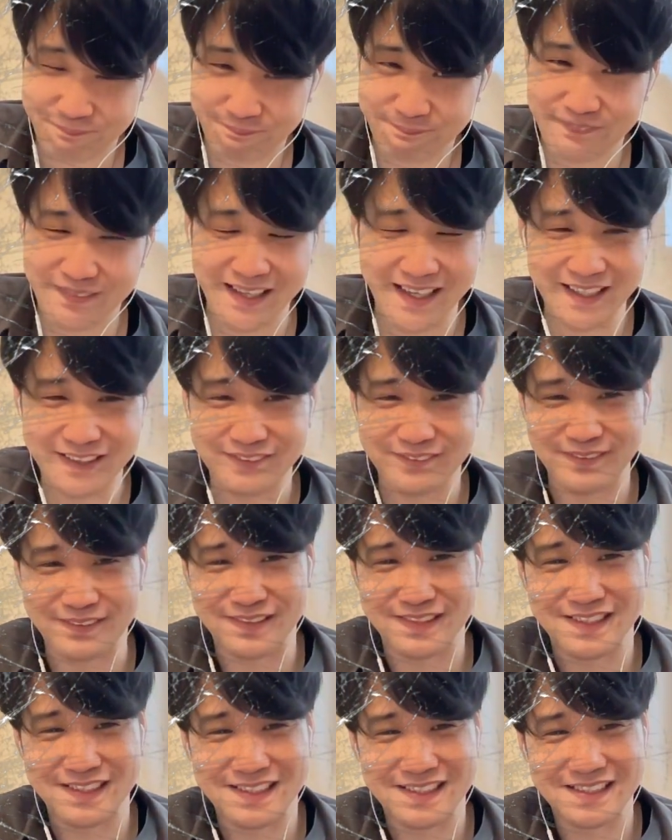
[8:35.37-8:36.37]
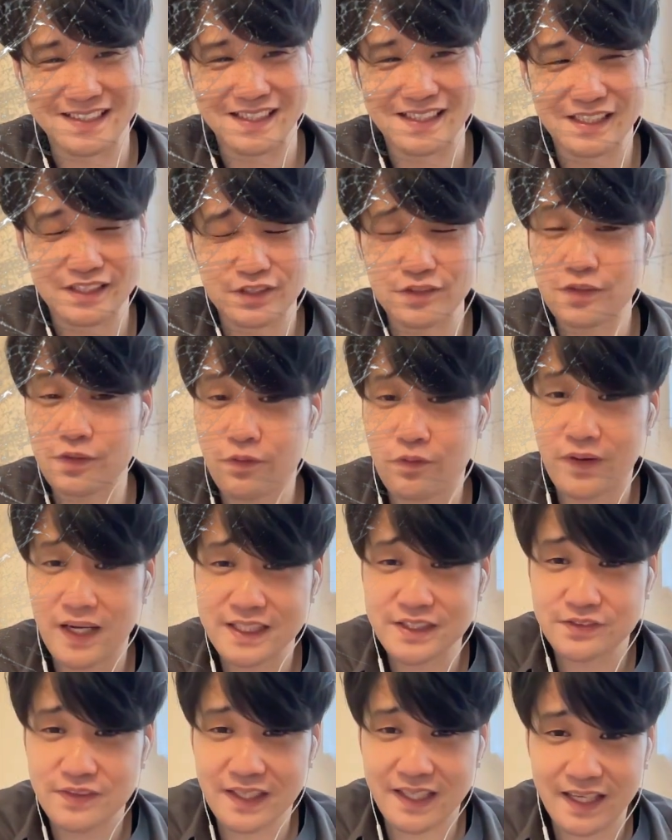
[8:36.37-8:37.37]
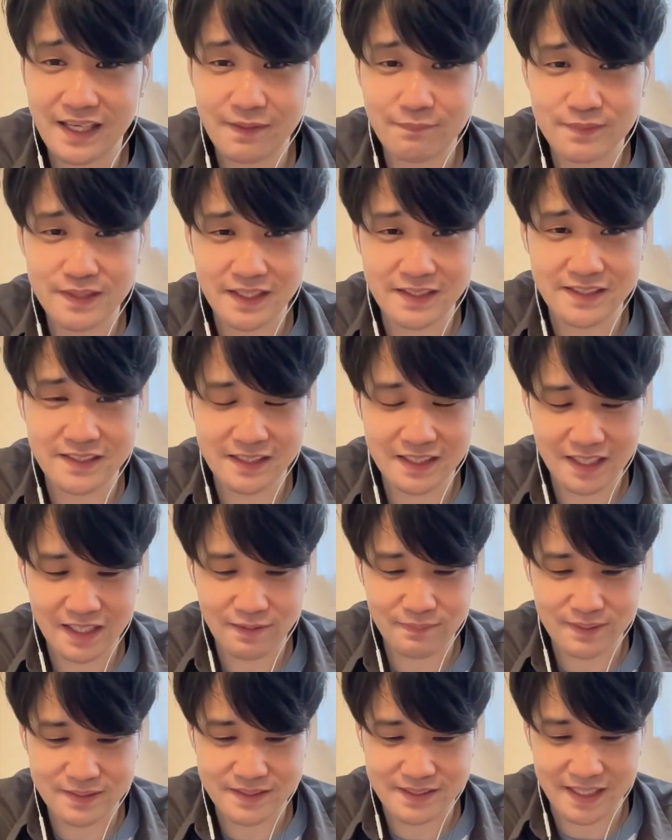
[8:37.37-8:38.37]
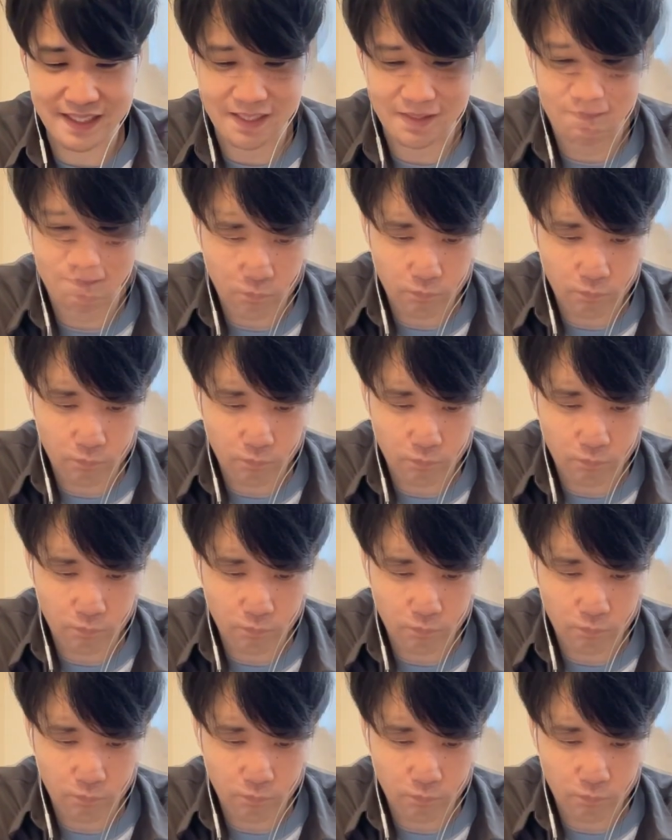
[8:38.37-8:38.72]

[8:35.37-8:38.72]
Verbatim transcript: ありがとうございます。ちょっと他のだけ見させていただきますね。